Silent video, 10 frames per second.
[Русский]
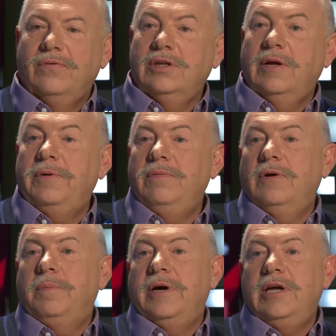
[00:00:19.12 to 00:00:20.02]
Вот,
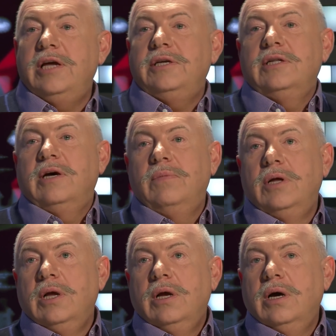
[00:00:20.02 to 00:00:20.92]
например, по рейтингам
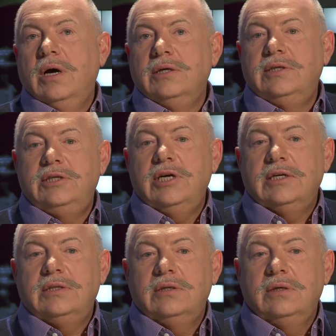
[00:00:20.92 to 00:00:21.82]
а,
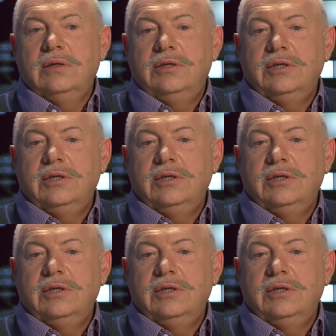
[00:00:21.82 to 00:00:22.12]
сейчас э,